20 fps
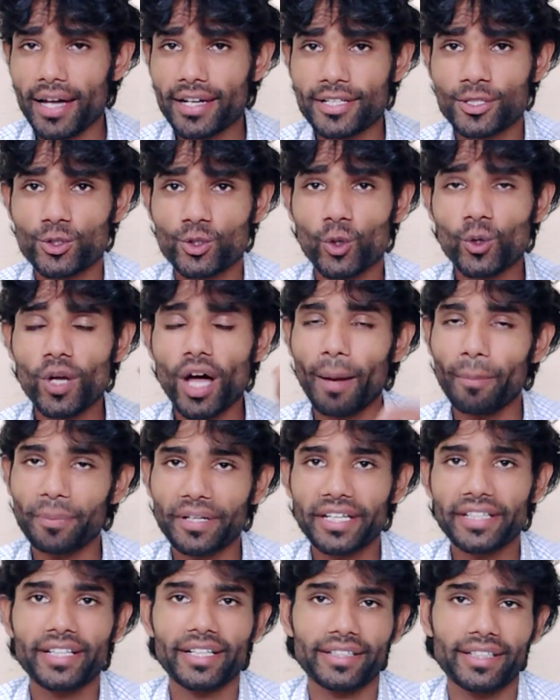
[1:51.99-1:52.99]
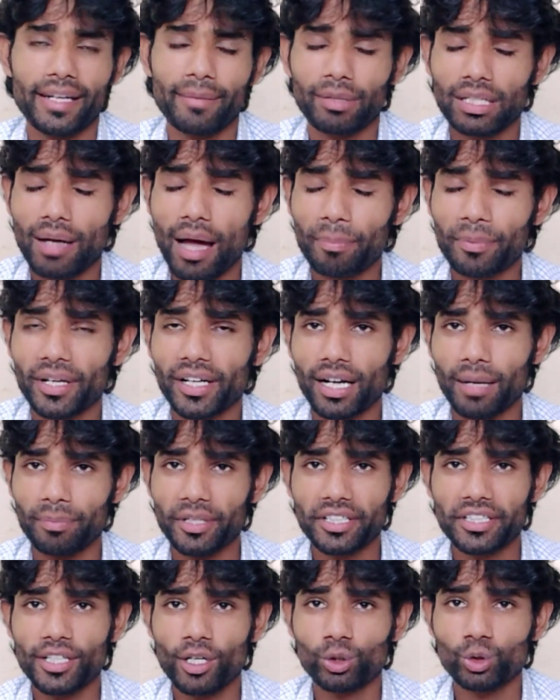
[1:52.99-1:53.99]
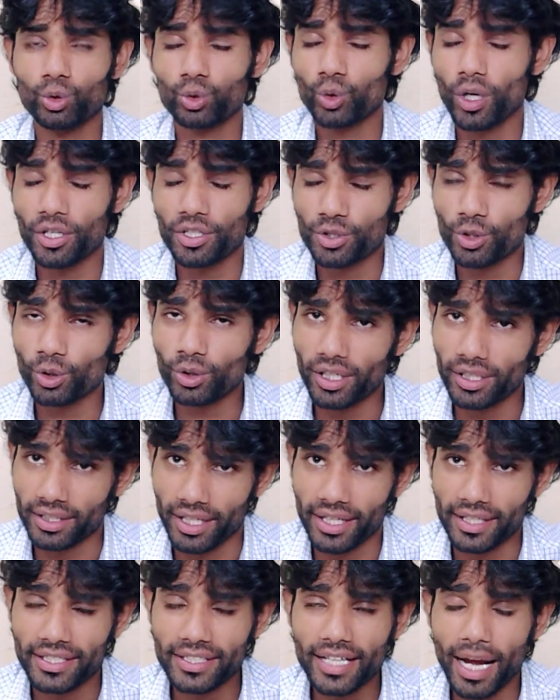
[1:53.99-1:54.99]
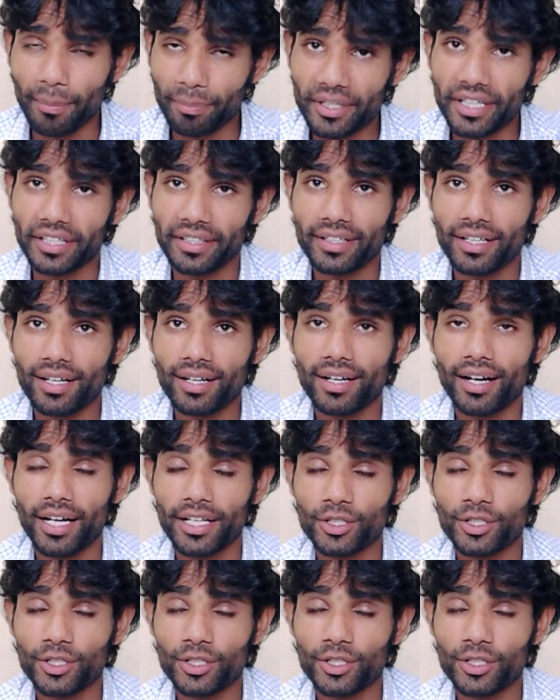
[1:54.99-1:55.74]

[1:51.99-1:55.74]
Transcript: अनस्टॉल अपडेट कर देना मतलब आपने अगर अपडेट किया हो तो उसको अनस्टॉल कर देना ठीक है अपडेट